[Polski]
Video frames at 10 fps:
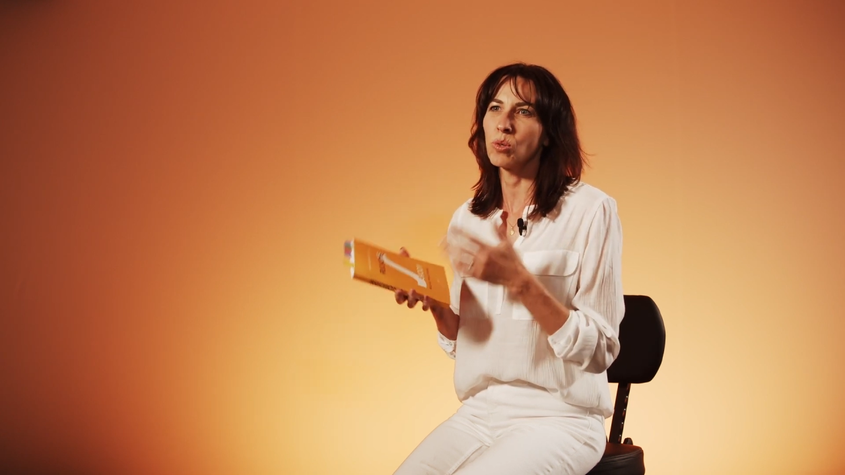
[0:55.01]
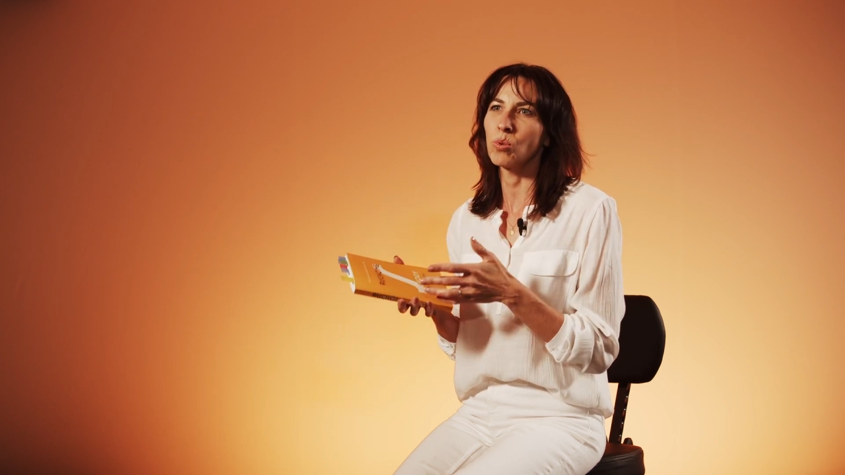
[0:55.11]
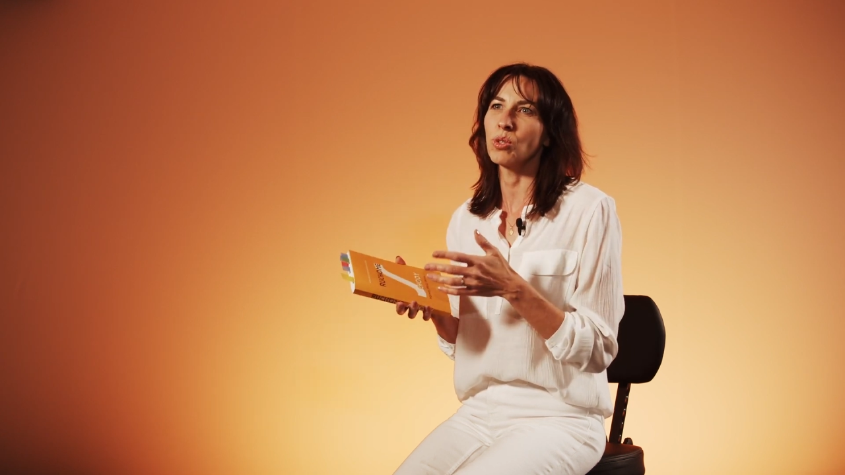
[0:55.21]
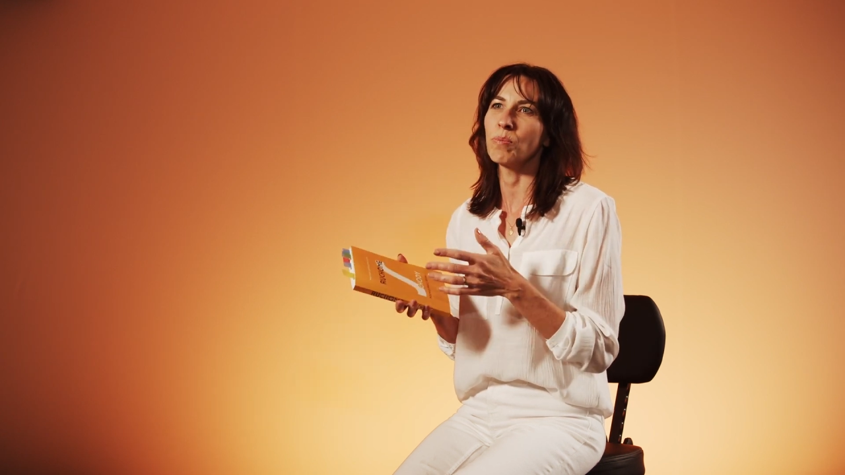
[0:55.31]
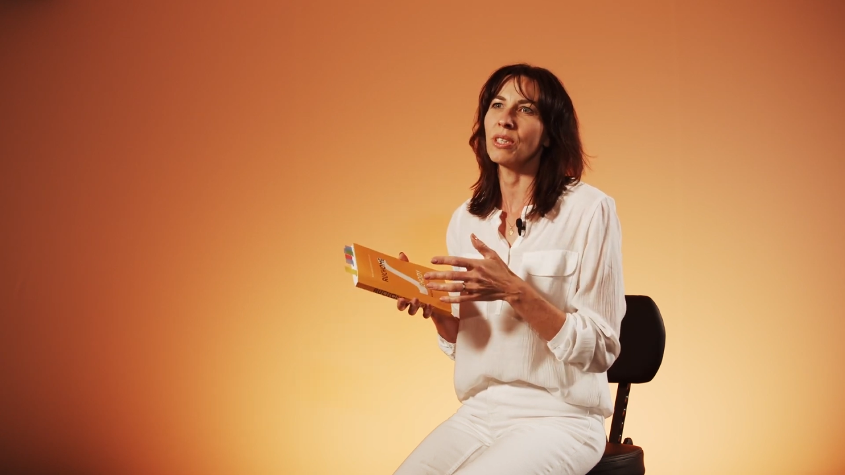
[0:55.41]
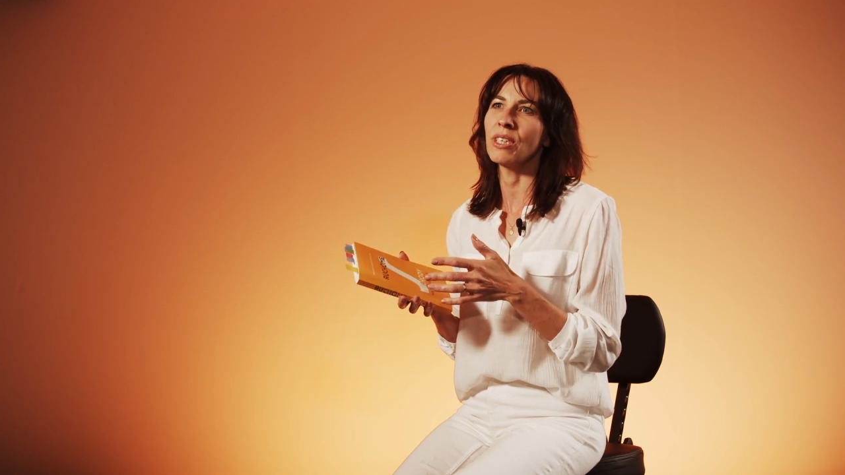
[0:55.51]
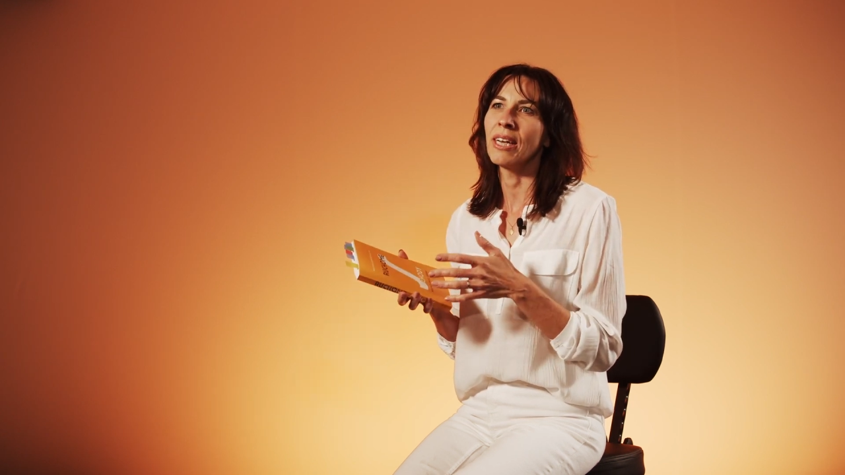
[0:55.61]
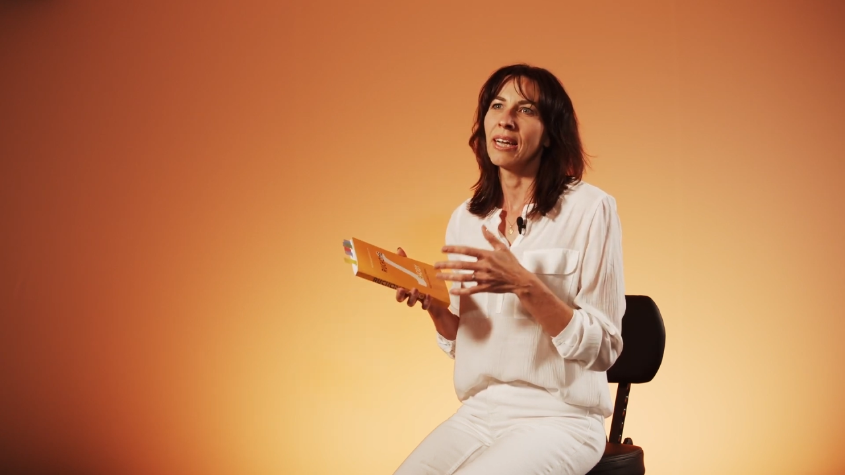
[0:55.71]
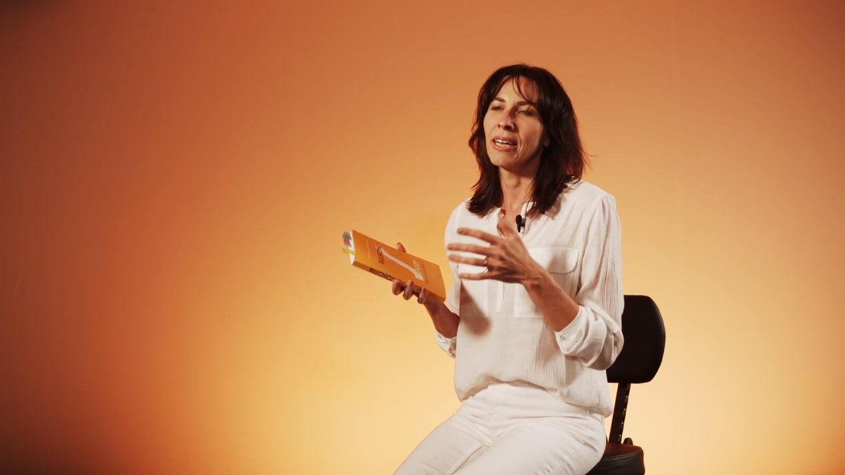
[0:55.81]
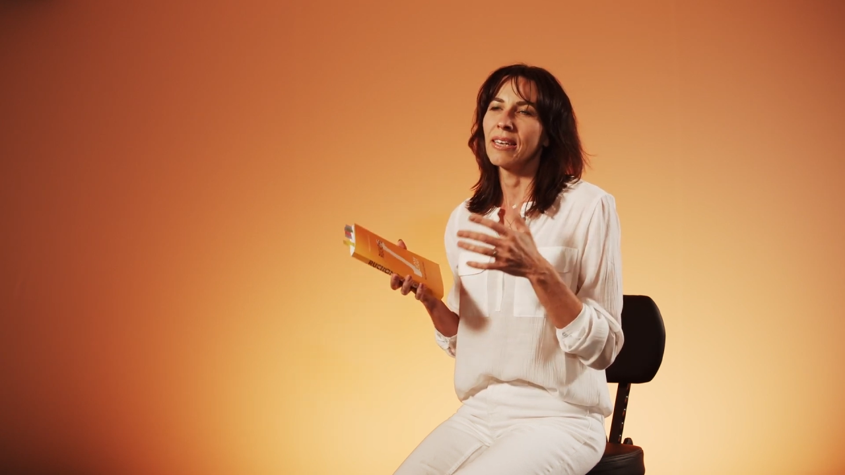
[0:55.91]
z ludźmi,
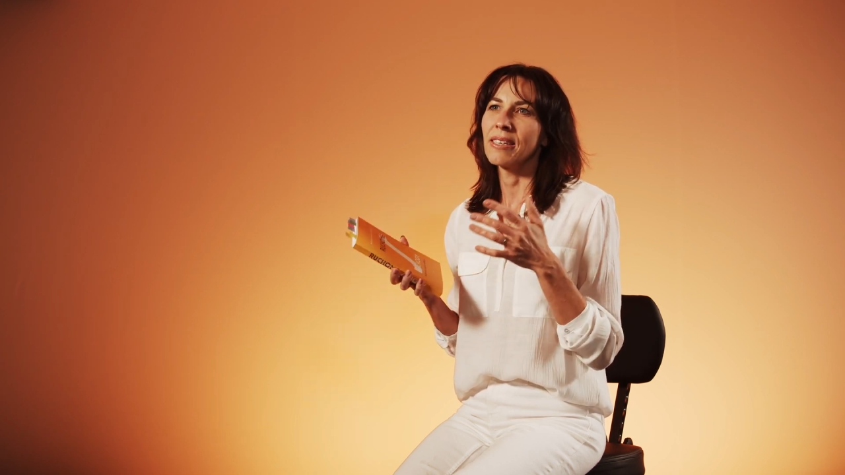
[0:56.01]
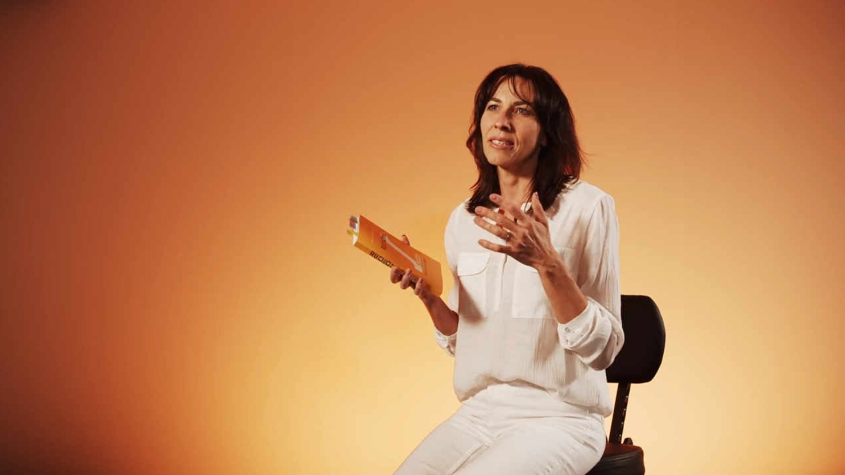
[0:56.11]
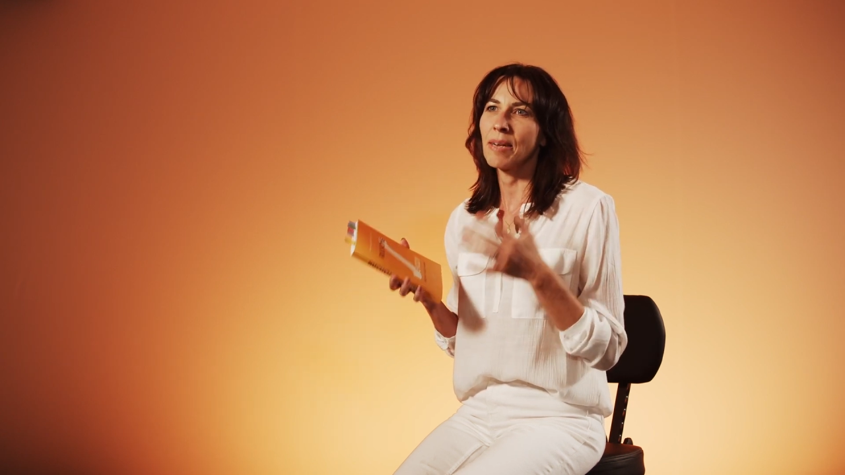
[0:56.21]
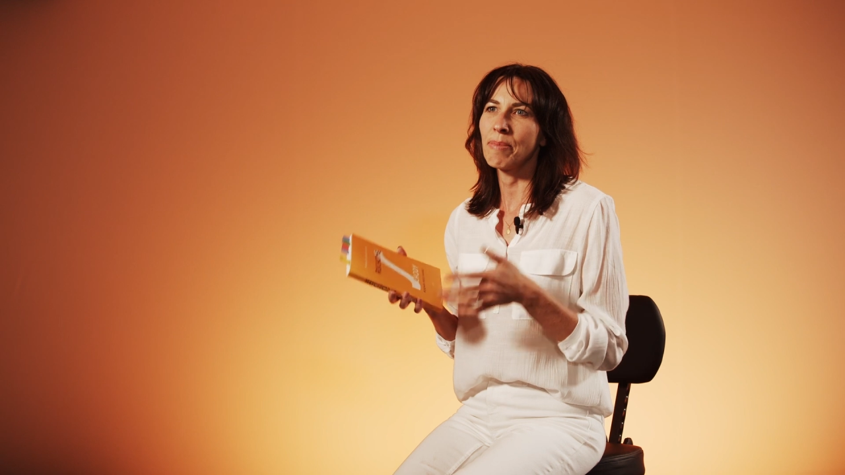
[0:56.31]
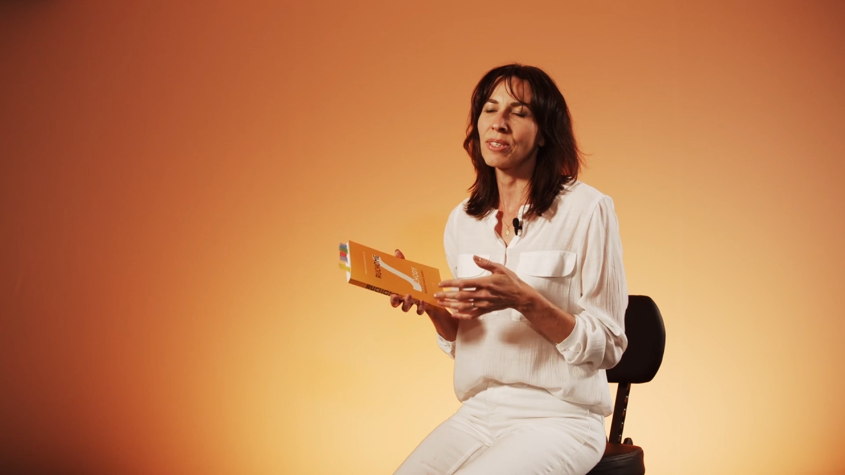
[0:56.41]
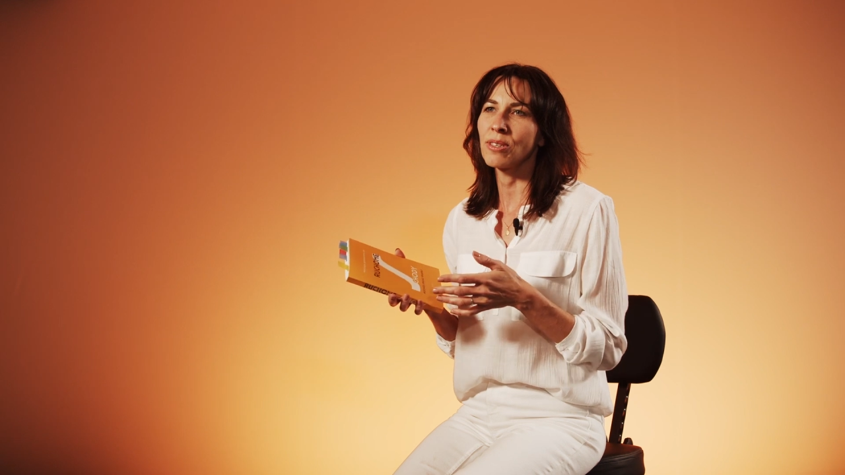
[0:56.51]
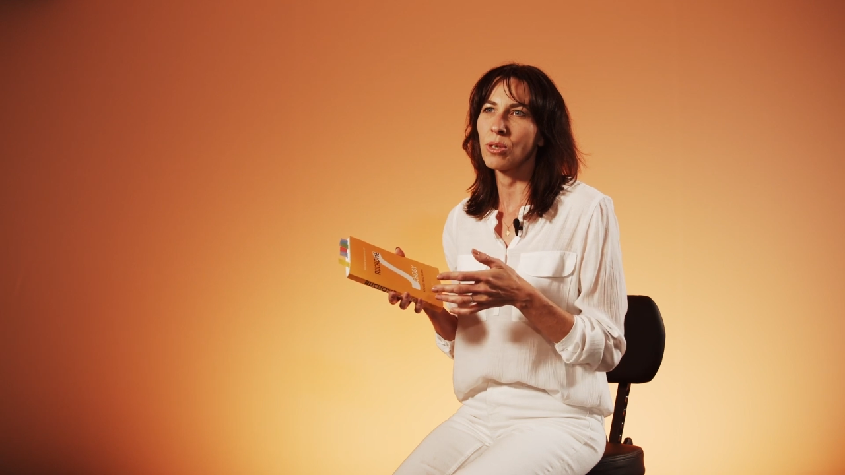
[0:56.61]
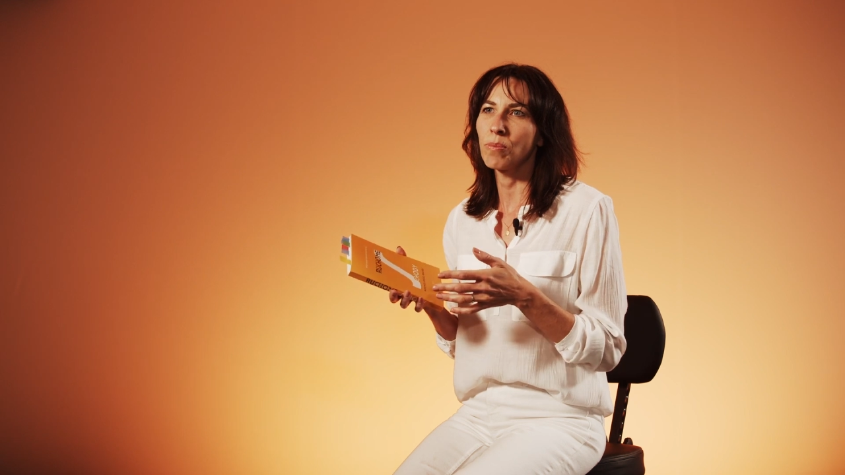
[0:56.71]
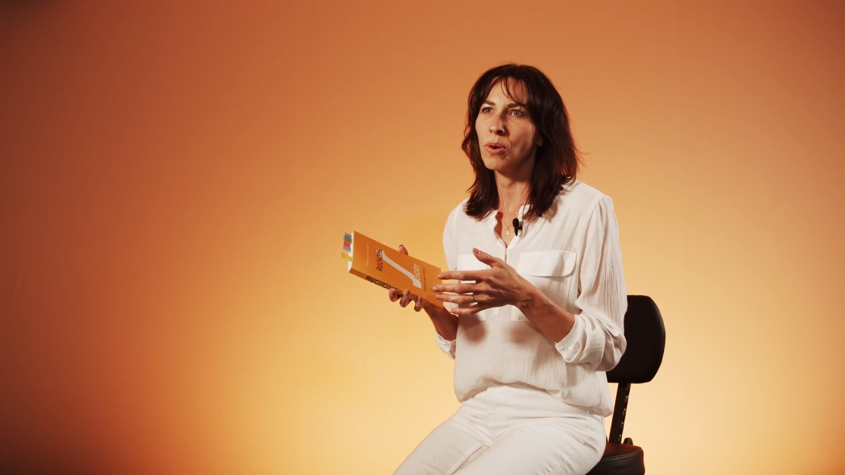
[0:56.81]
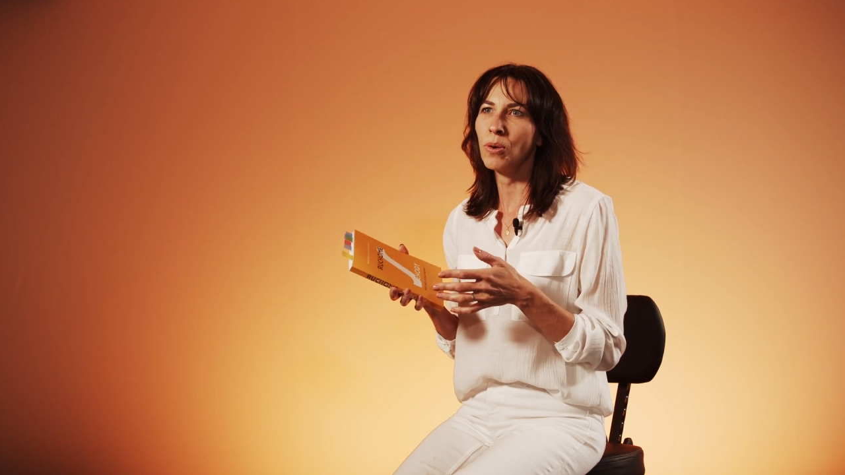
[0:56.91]
y, sama ze
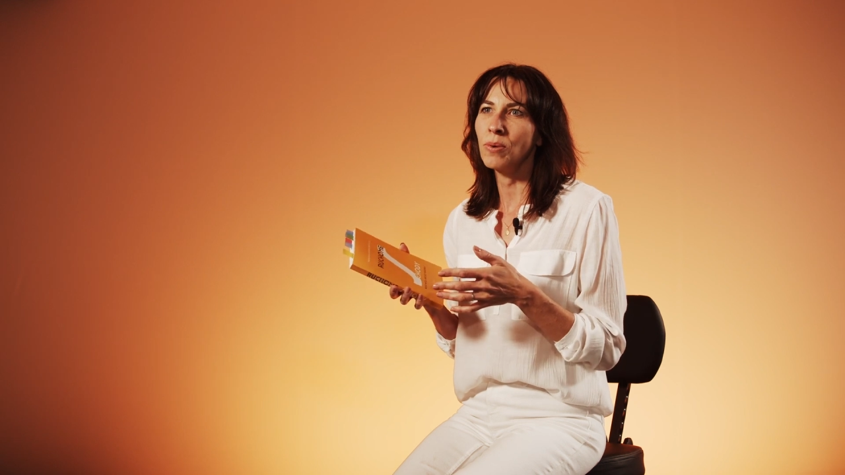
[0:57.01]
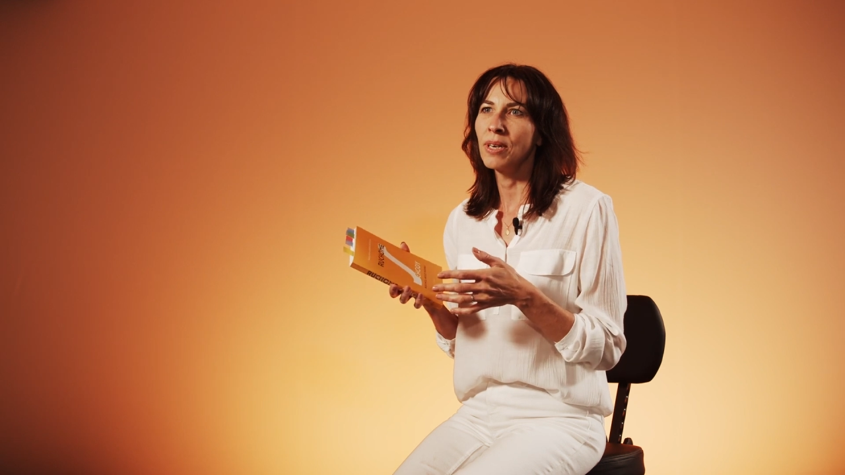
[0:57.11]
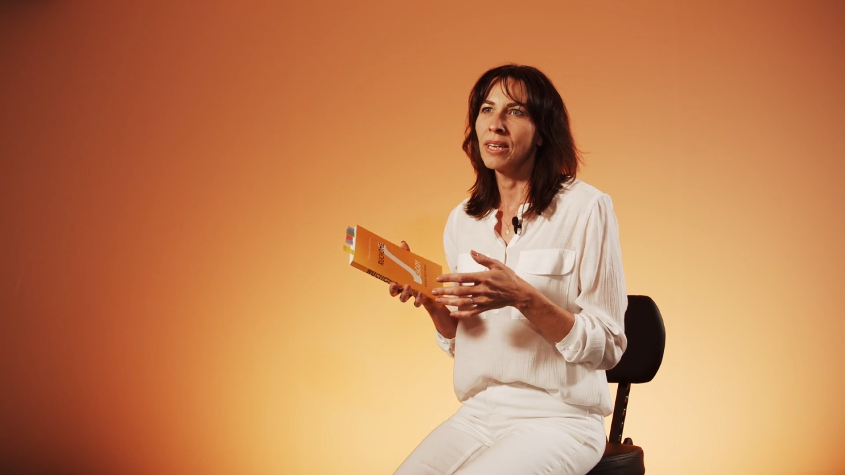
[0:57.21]
sobą,